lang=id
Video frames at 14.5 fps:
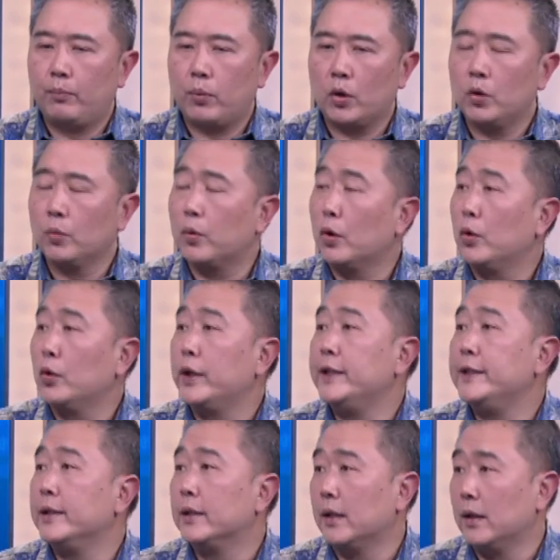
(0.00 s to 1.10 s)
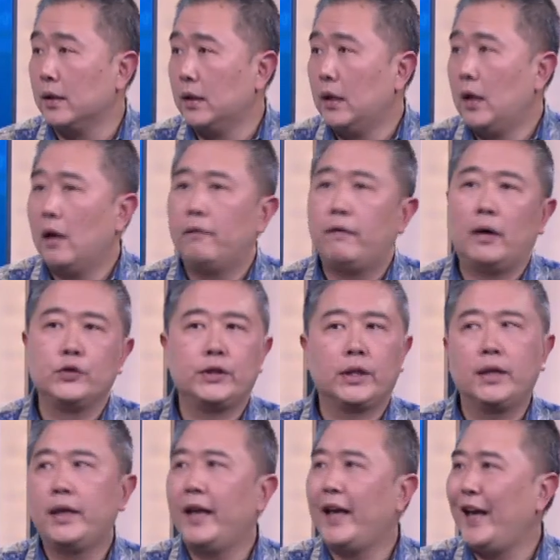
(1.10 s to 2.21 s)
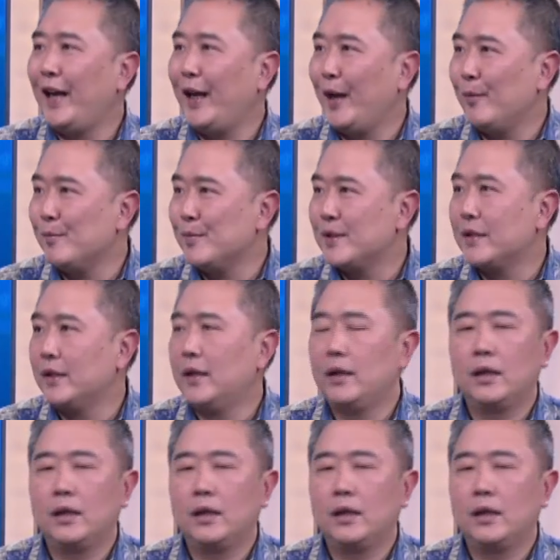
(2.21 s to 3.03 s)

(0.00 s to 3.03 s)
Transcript: produk-produk digital voucher games,